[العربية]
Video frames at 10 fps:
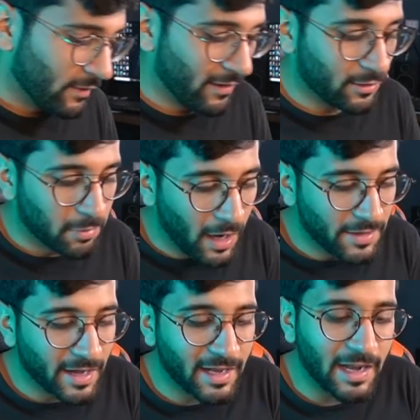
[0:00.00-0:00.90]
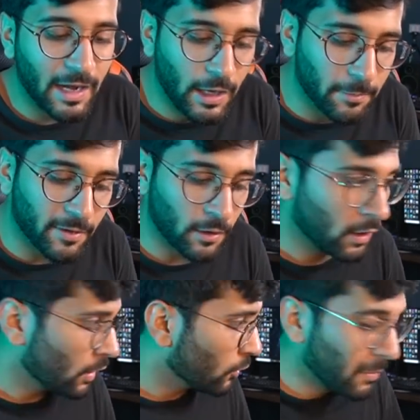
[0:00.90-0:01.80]
فانت ما عندك الا الحبر
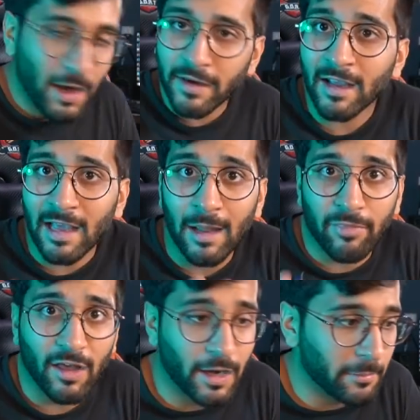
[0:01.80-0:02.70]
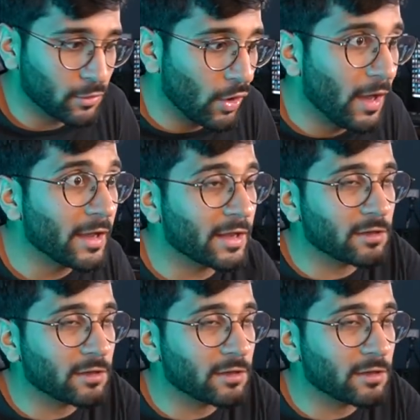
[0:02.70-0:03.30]
وما عندك قلم ثاني متوهق